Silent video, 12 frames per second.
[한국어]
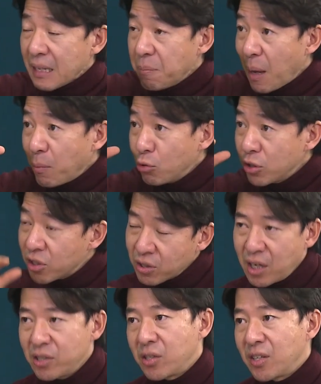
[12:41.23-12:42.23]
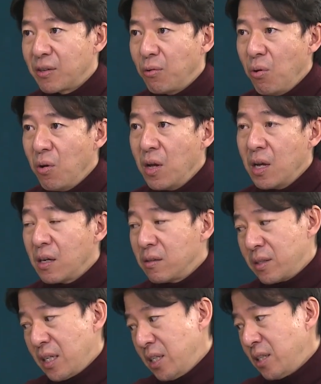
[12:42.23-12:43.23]
매물을 증가시키고
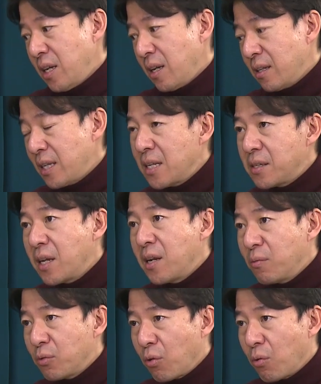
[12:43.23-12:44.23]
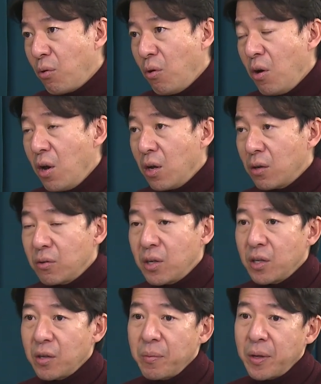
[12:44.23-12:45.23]
근데 시장에는 살 사람은 없고
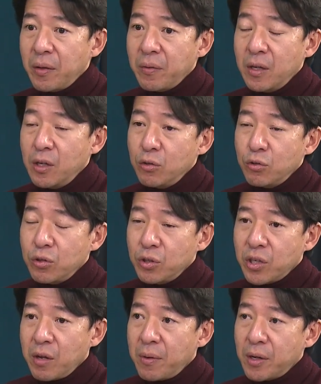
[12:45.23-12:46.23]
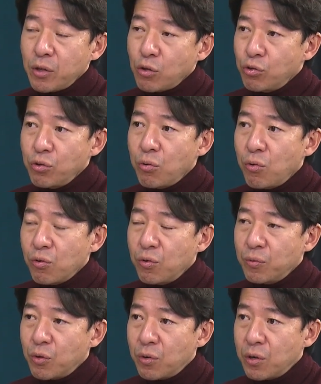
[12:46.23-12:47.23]
그렇게 되면 쉽게 말해서 수요
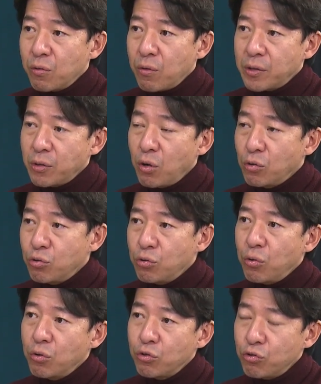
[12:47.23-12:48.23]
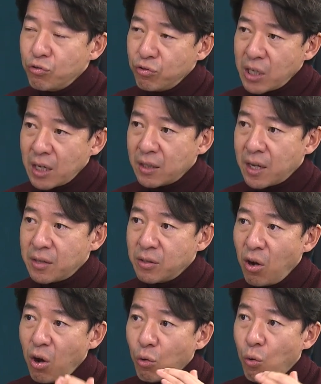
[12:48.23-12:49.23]
공급 논리로 해서 수요는 준
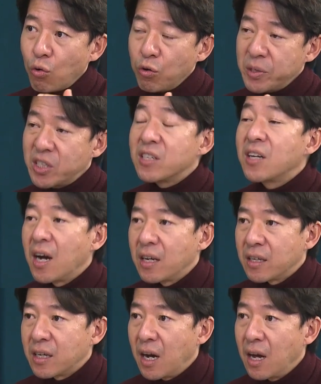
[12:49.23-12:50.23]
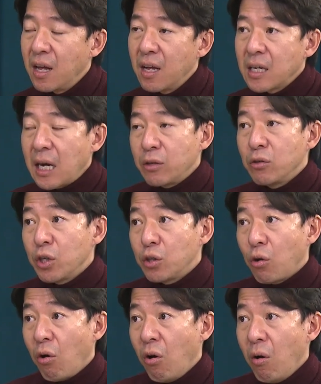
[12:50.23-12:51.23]
상태에서 공급이 증가하니까 가격이
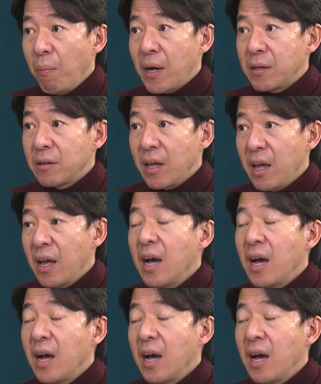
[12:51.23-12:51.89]
더 빠르게